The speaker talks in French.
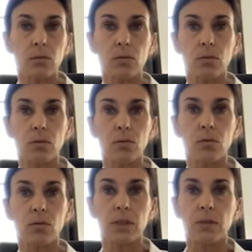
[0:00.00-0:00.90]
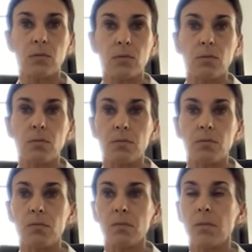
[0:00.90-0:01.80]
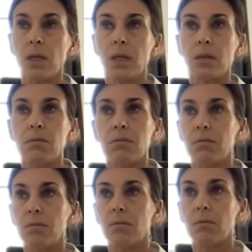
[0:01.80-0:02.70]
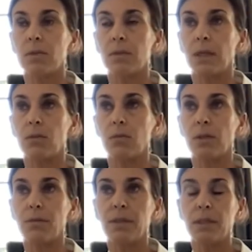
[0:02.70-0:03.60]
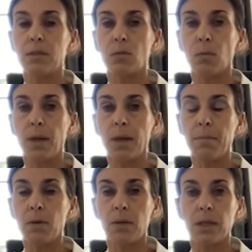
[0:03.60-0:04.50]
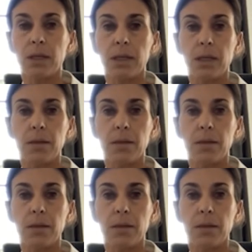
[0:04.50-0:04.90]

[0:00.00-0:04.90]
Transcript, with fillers: ce, de, cette, de, cette, définition même, est,